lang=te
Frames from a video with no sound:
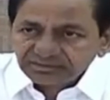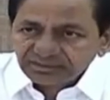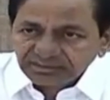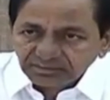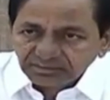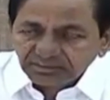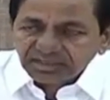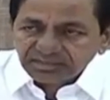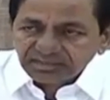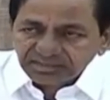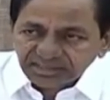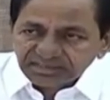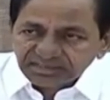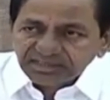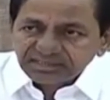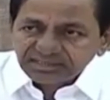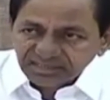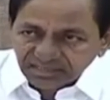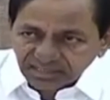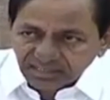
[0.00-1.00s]
మన దేశ
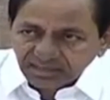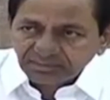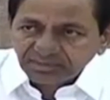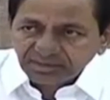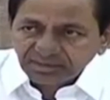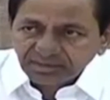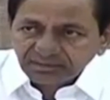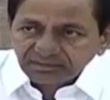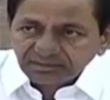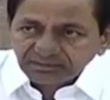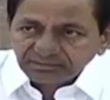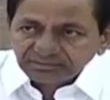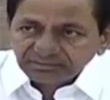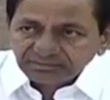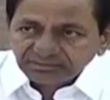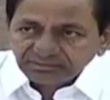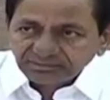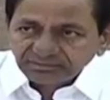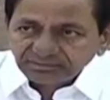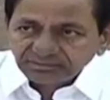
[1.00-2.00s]
జనాభా
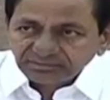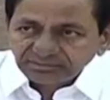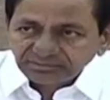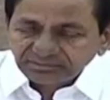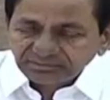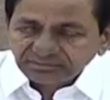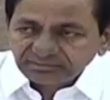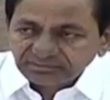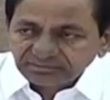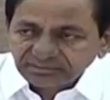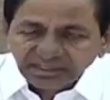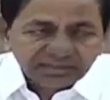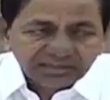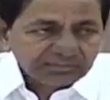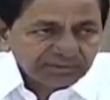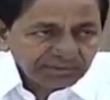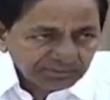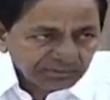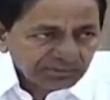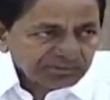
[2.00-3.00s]
దాని
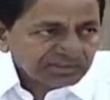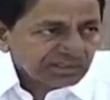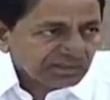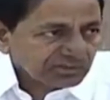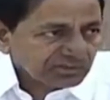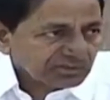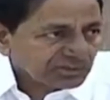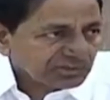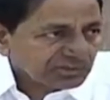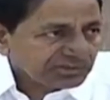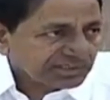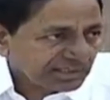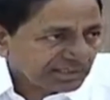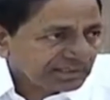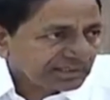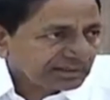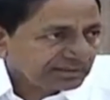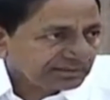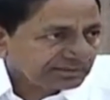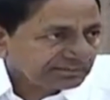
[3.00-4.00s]
ప్రపోర్షన్లో చూస్తే
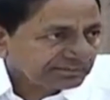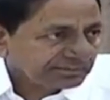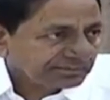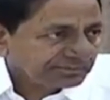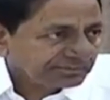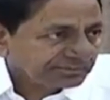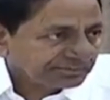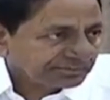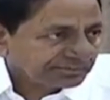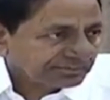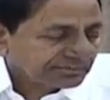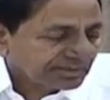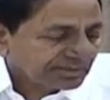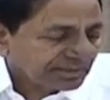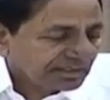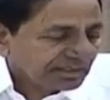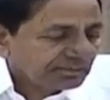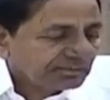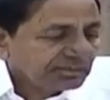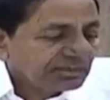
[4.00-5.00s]

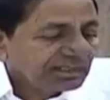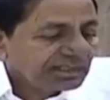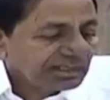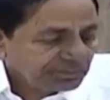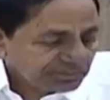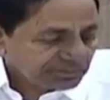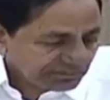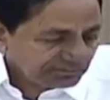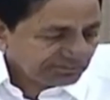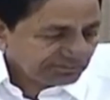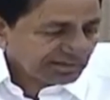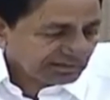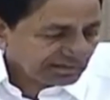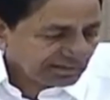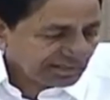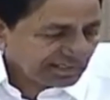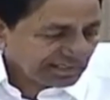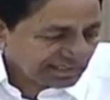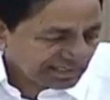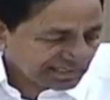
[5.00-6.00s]
ఇప్పుడు ఈ నిమిషం వరకు
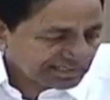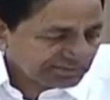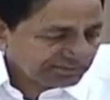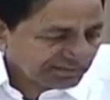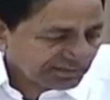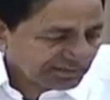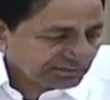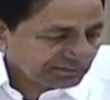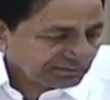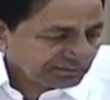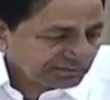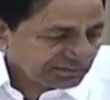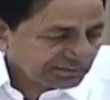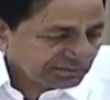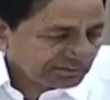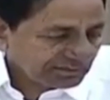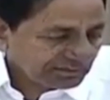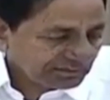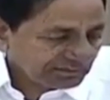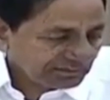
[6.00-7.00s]
లేటెస్ట్ ఫిగరు
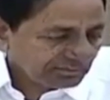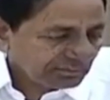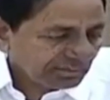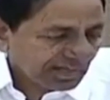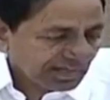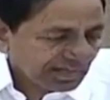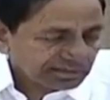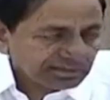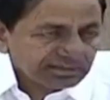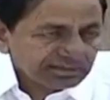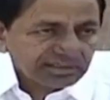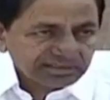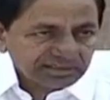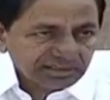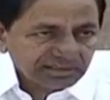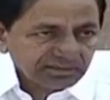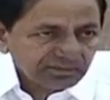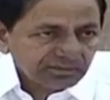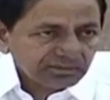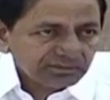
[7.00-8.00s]

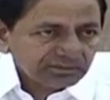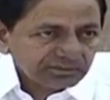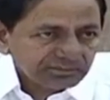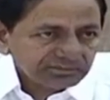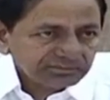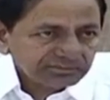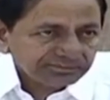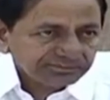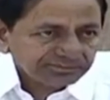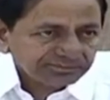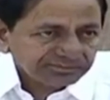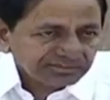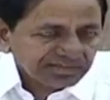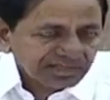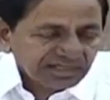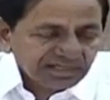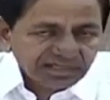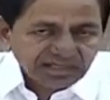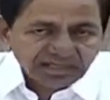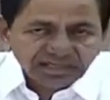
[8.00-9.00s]
భారతదేశంలో
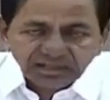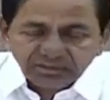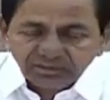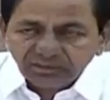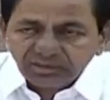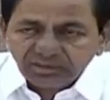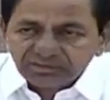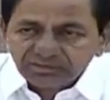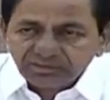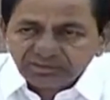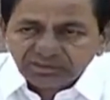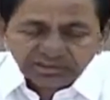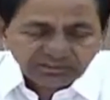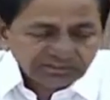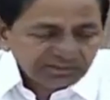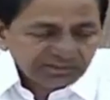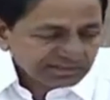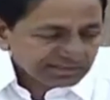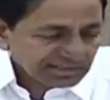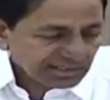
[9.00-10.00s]
కరోనా సోకిన
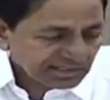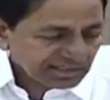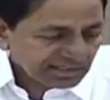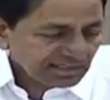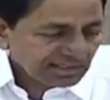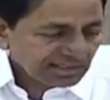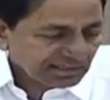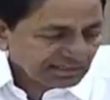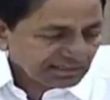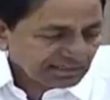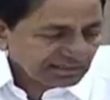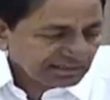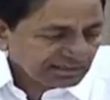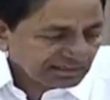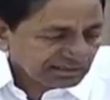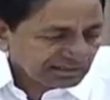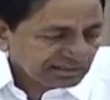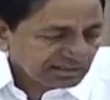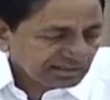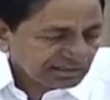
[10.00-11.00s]
వారి సంఖ్య
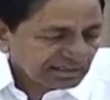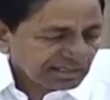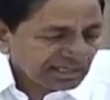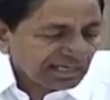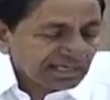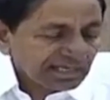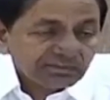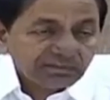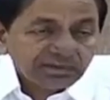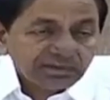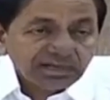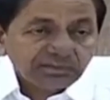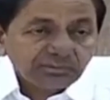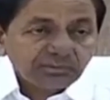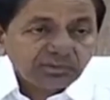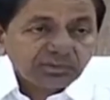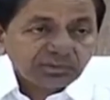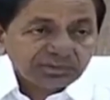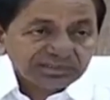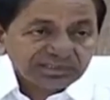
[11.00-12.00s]
నాలుగు వేల
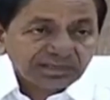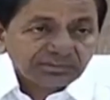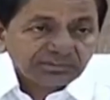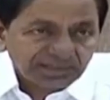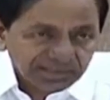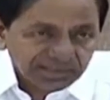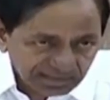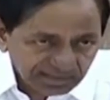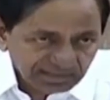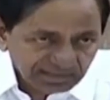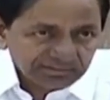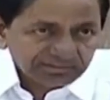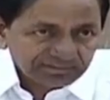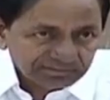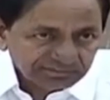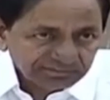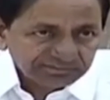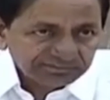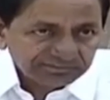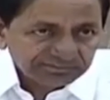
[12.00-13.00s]
మూడు వందల పద్నాలుగు
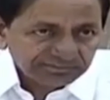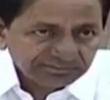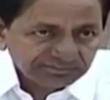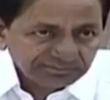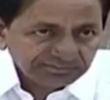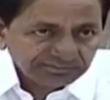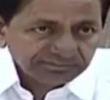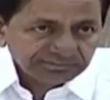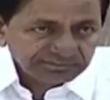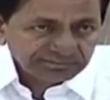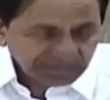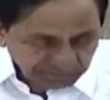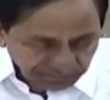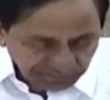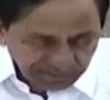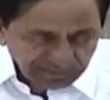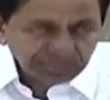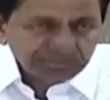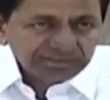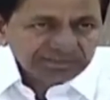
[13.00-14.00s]
ఇప్పుడు ఈ
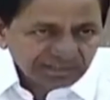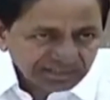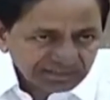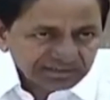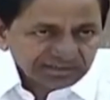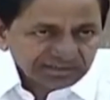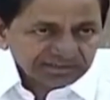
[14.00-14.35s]
నిమిషానికి